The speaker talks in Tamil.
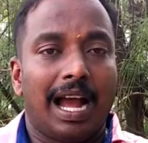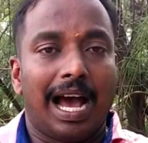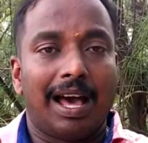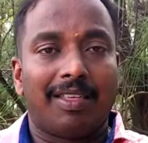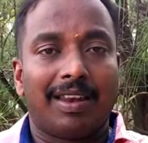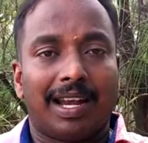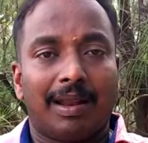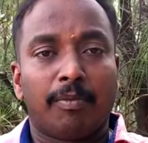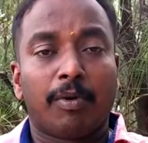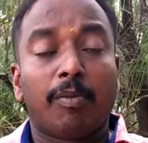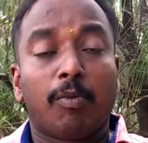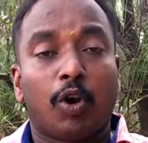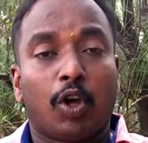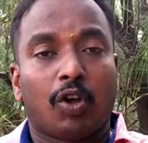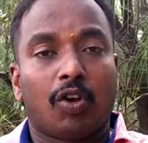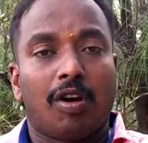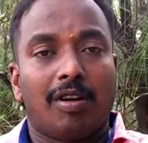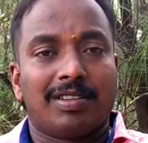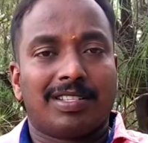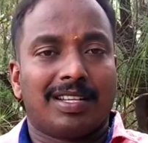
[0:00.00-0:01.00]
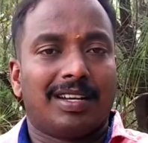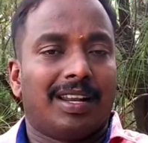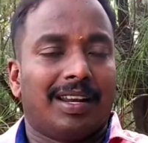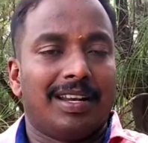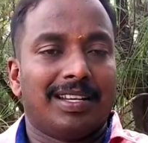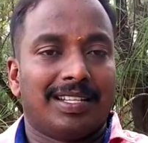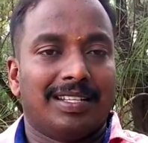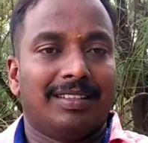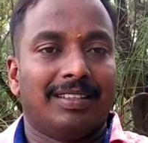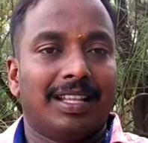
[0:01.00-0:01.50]
அதில் நம்மளோட
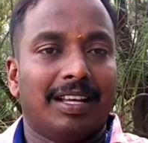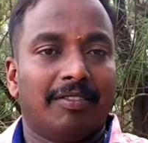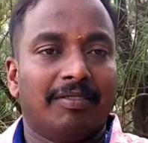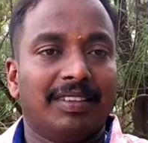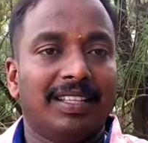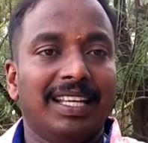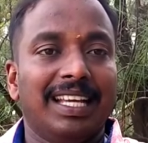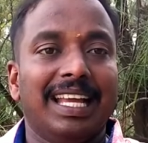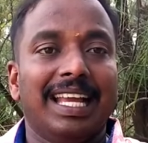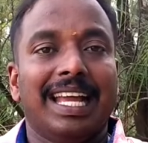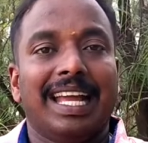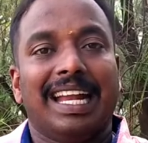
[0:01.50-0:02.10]
கான்சன்ட்ரேஷன் இதுதான் வந்து